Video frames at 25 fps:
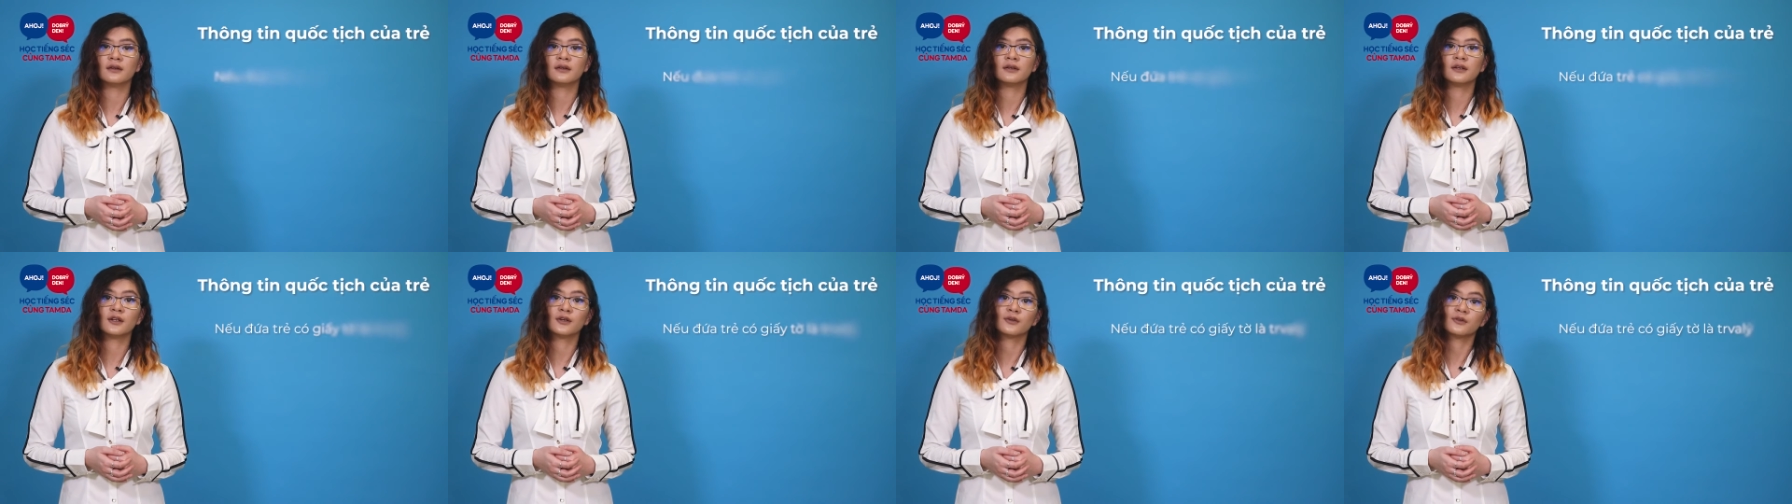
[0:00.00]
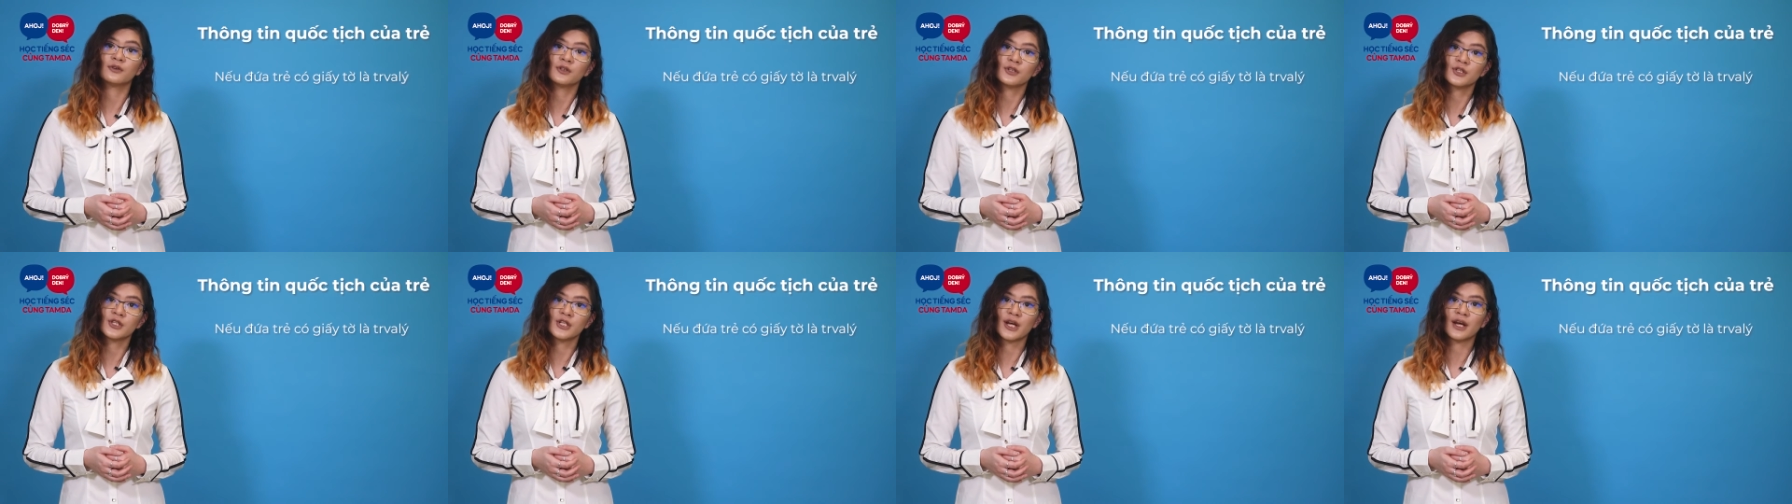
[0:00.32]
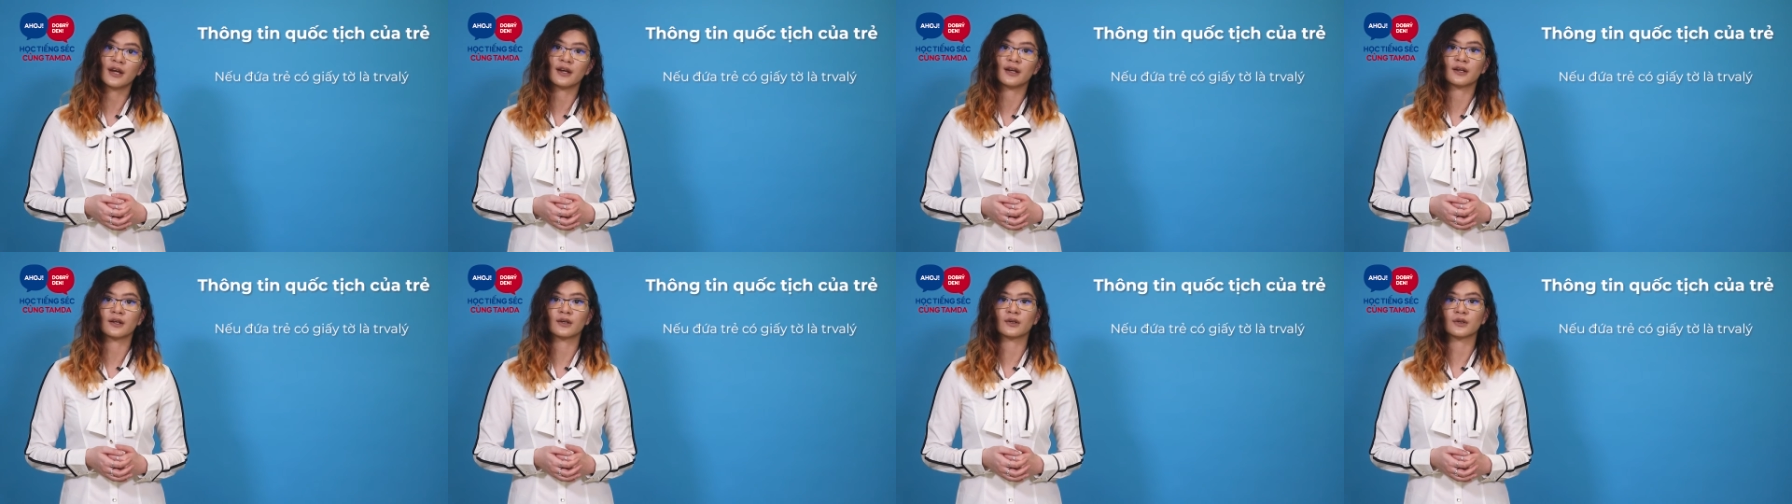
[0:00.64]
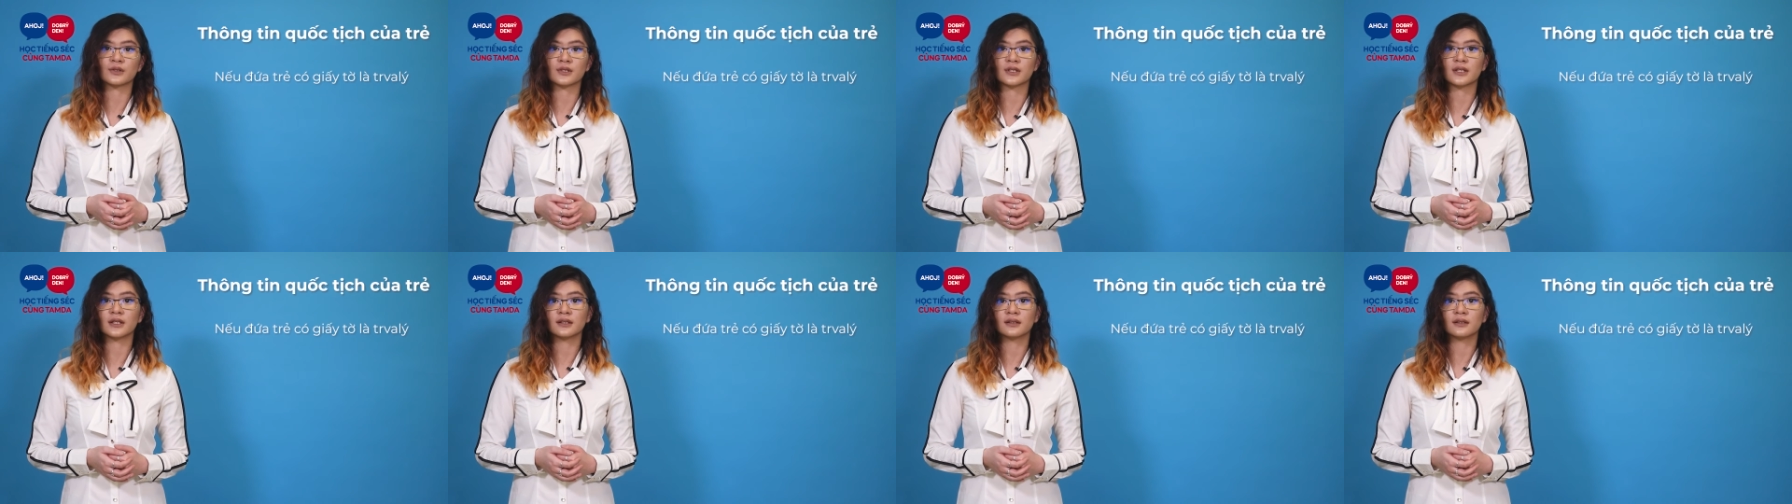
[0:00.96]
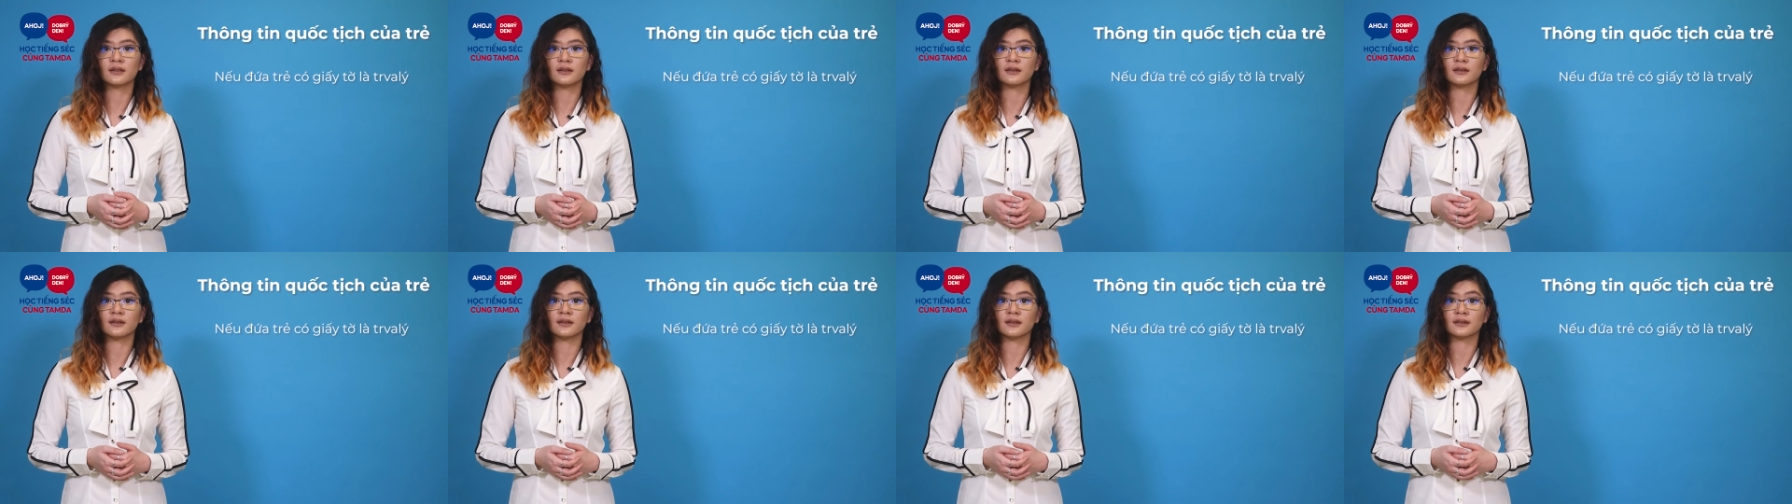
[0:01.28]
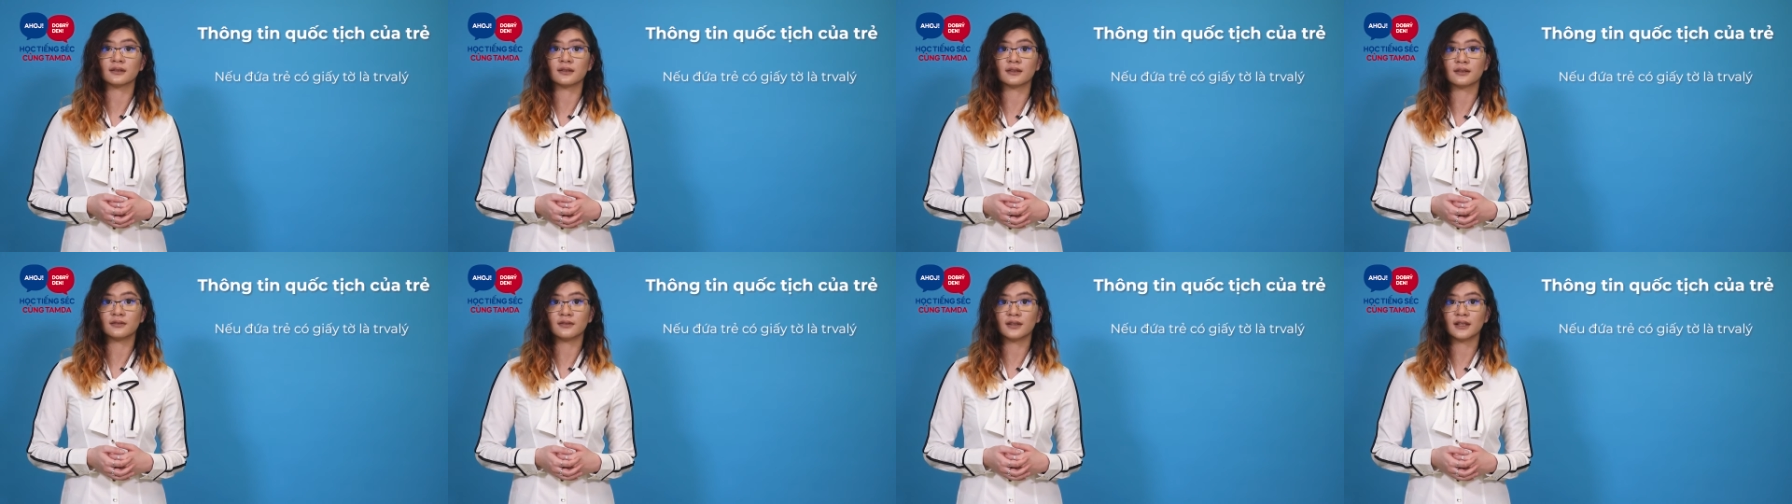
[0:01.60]
Nếu đứa trẻ có giấy tờ là
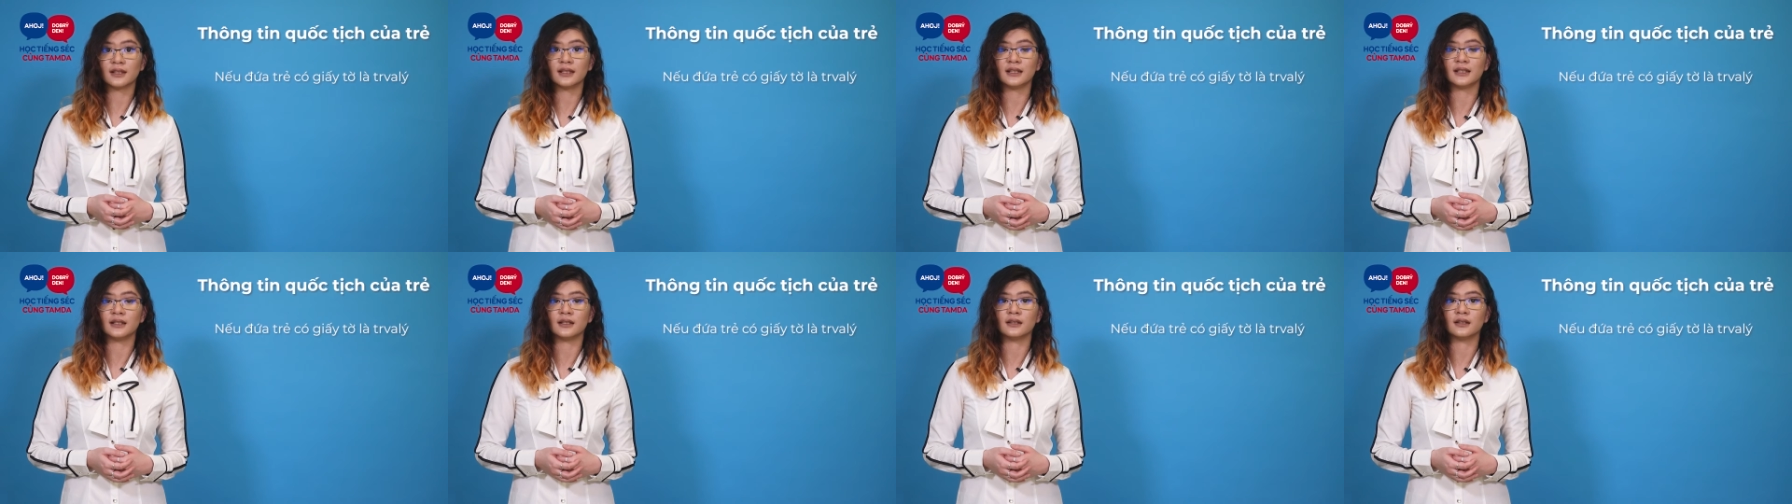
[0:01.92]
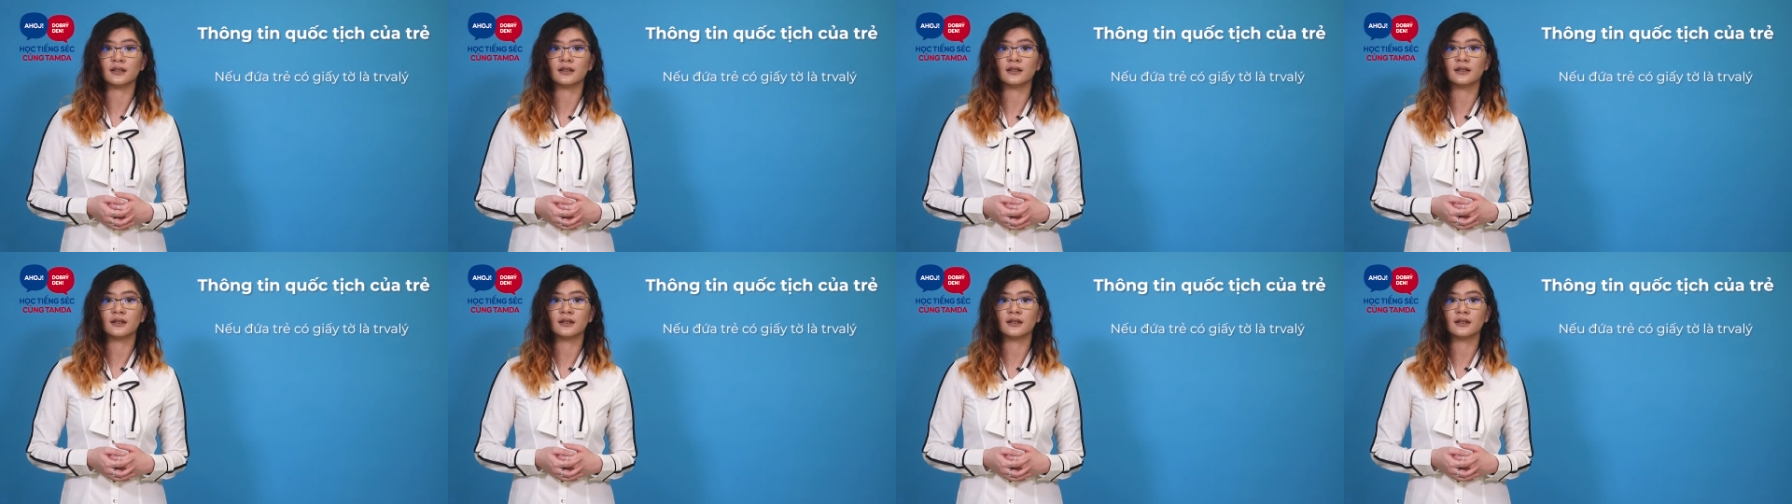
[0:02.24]
Truvali,